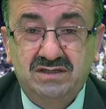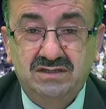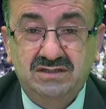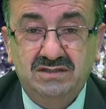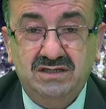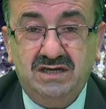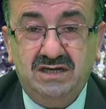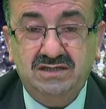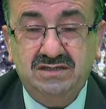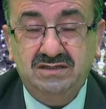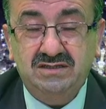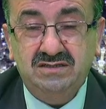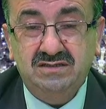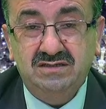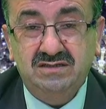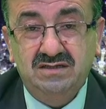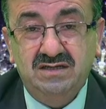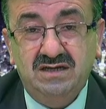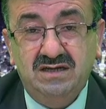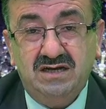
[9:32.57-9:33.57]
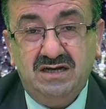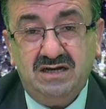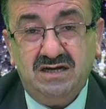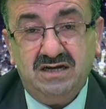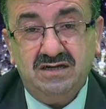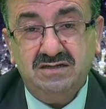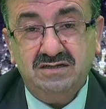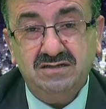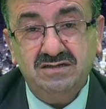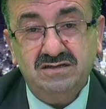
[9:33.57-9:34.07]
Yani
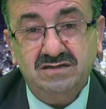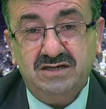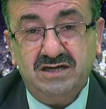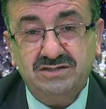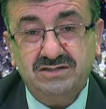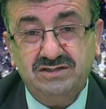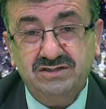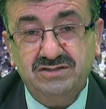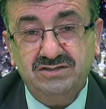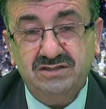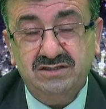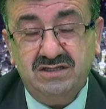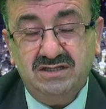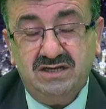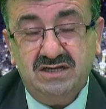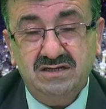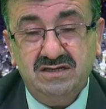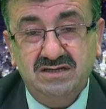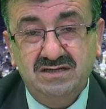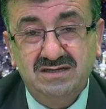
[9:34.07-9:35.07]
hakkın karşısında